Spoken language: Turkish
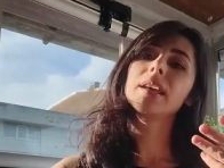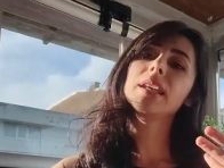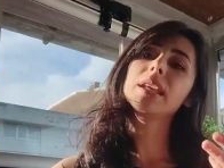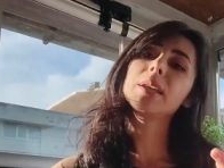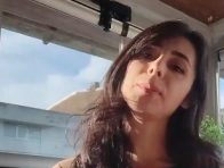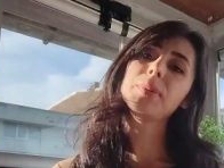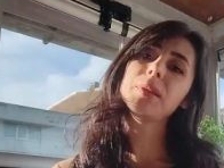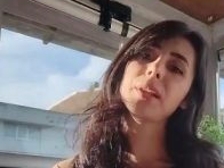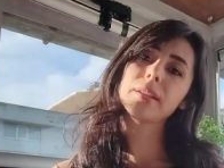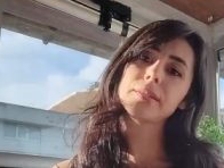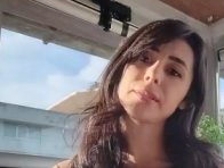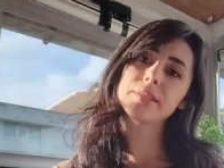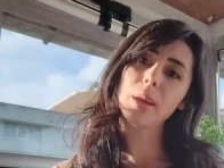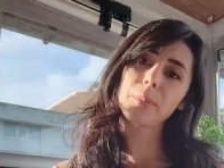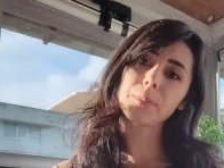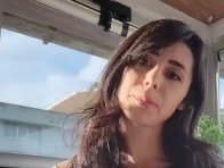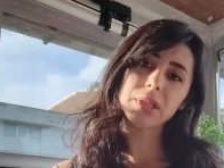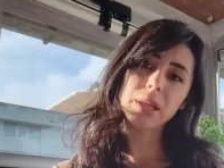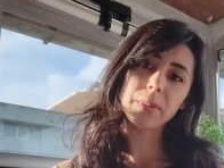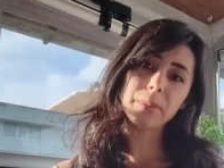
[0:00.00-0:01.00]
implant
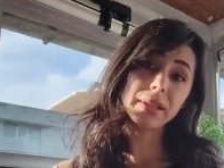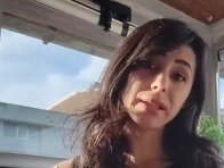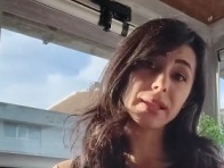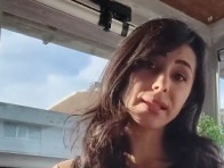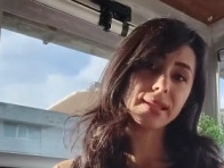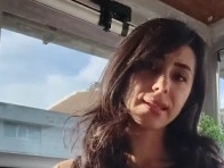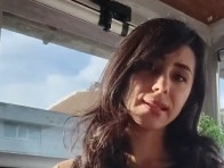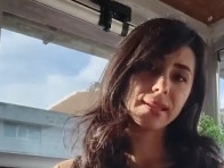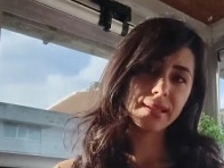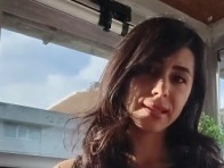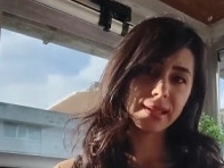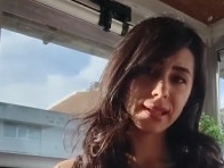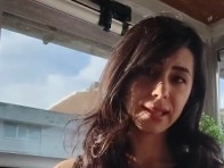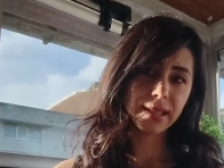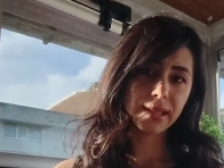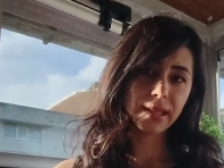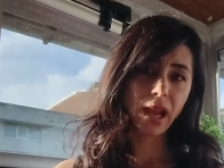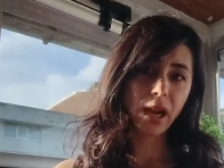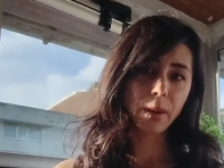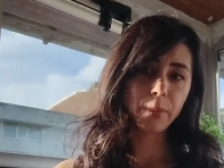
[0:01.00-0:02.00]
yaptırabilirsiniz
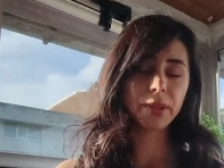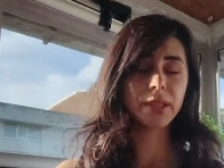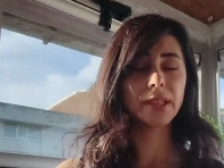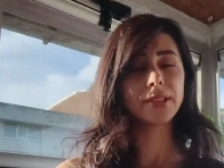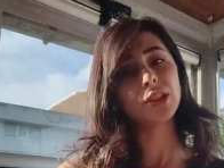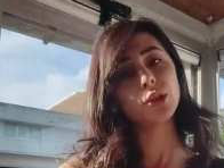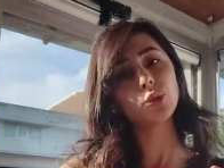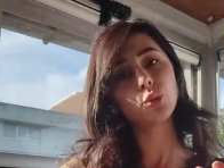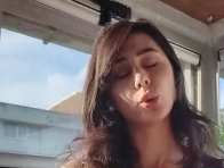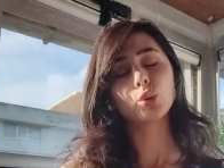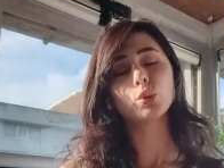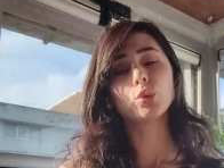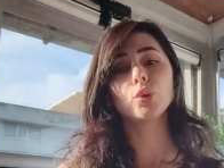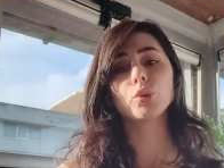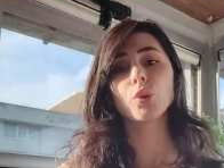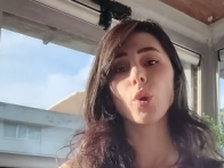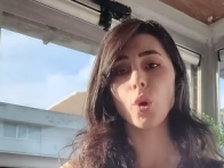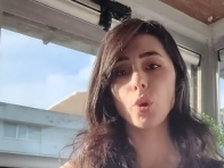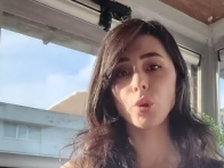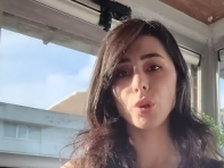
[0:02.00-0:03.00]
dediler bana. Diş doktoru
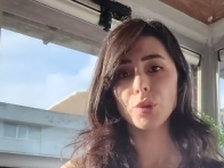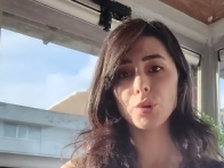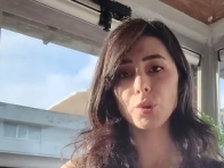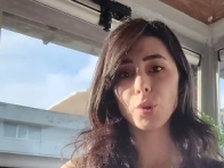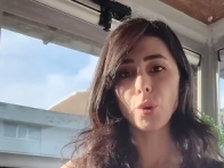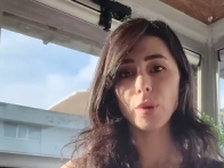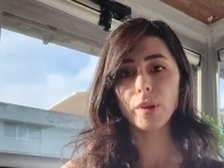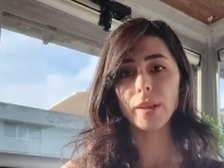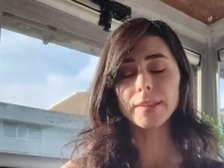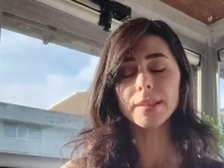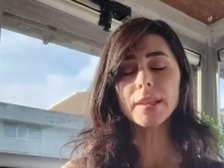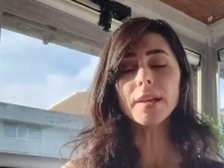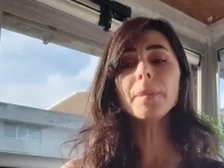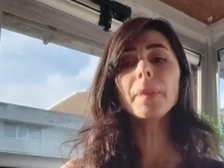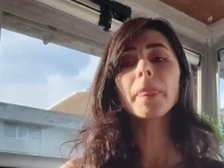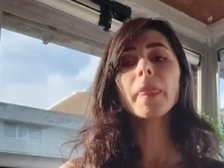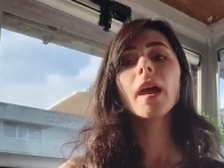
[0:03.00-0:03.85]
da öyle söyledi.